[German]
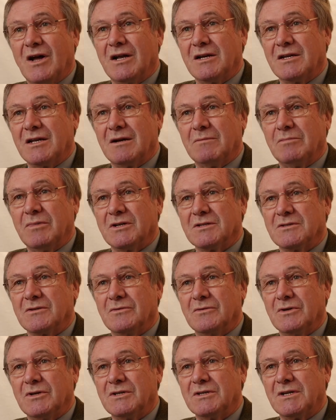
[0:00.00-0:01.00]
waren ja
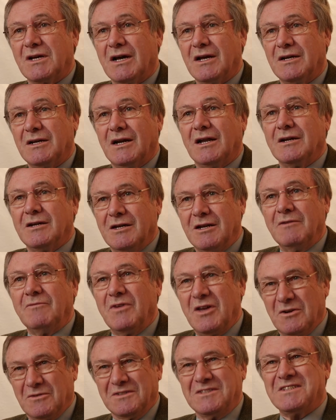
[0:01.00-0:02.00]
Persönlichkeiten, an
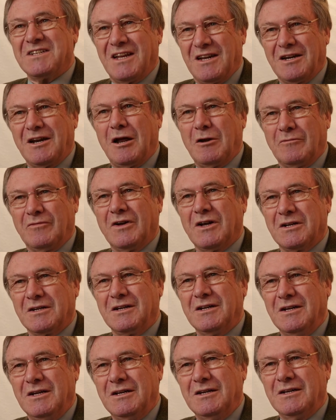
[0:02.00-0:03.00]
die wir uns dann einfach
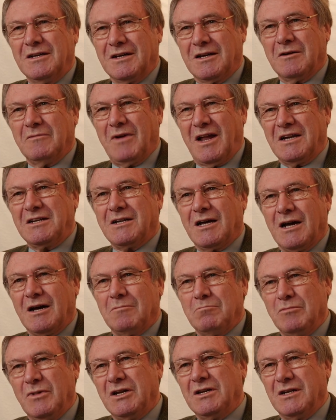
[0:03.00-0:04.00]
gewandt
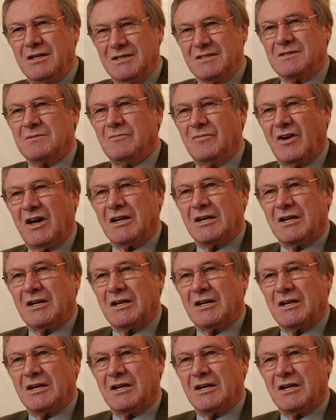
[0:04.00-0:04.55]
haben in diesem